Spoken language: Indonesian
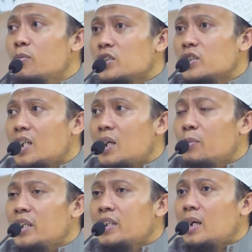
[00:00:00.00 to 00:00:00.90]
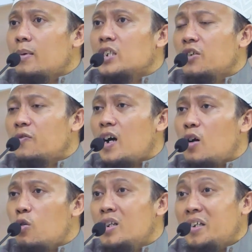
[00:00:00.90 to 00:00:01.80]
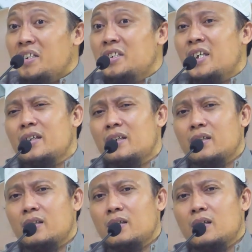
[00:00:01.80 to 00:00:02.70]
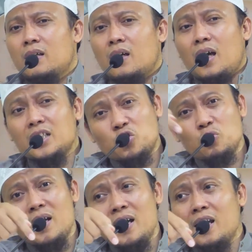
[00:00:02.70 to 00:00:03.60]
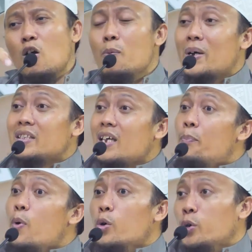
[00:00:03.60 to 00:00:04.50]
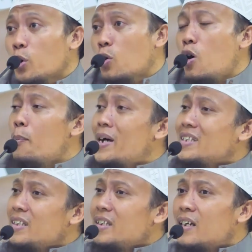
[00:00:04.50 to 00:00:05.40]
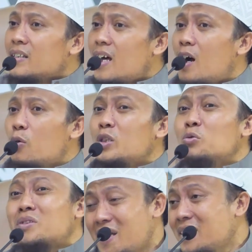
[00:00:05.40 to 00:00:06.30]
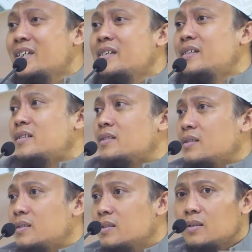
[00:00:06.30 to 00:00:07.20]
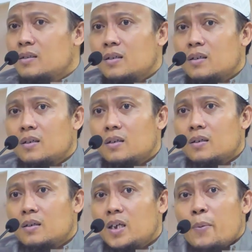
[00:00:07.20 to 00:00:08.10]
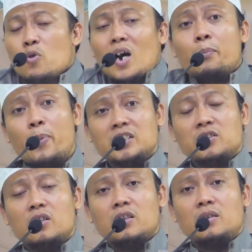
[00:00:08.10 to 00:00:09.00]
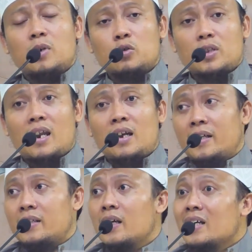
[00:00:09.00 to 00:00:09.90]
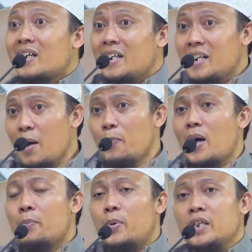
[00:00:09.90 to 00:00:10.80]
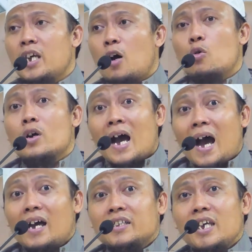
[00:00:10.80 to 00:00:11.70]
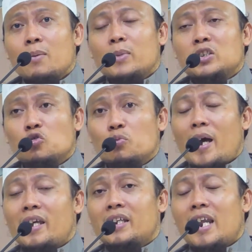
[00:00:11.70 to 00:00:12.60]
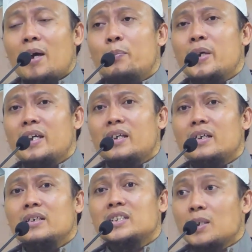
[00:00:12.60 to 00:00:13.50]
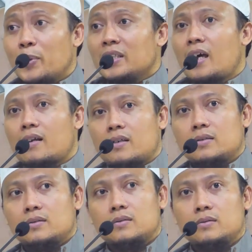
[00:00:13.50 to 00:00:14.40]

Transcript: yang mulia SAW, Innama syifa'ul iyyi Aswal, obatnya bodoh, obatnya tidak tahu, itu tanya. Ibnu Abbas radhiyallahu taala kenapa beliau hanya menjumpai Nabi sebentar?